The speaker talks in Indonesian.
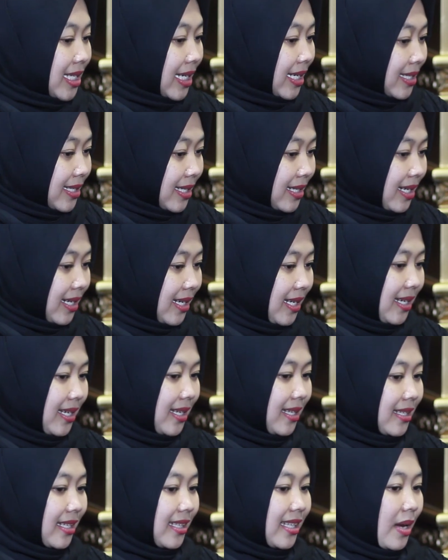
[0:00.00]
saya sendiri,
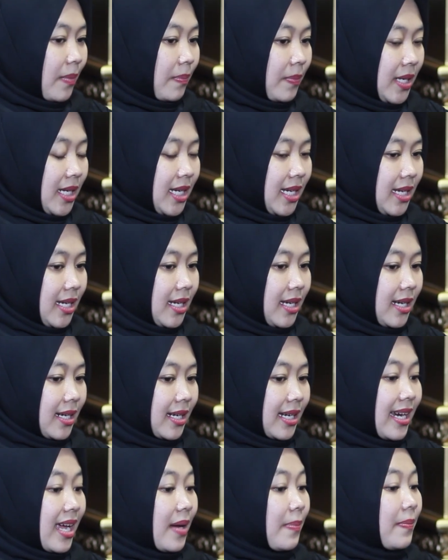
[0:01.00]
tetapi kenapa,
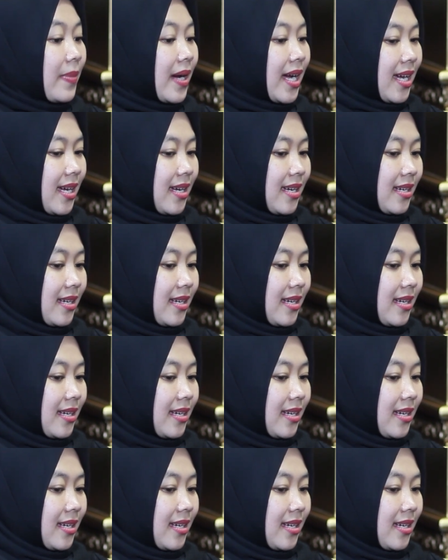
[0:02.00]
kenapa